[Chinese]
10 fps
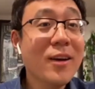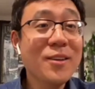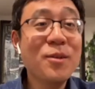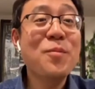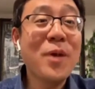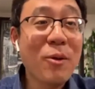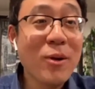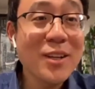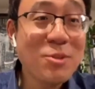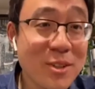因为美
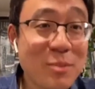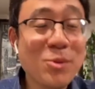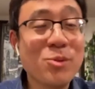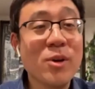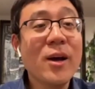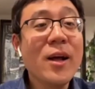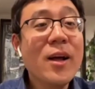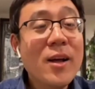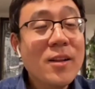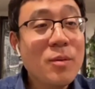国人确实不学。
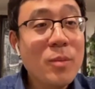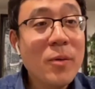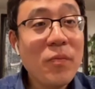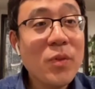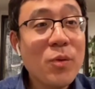那么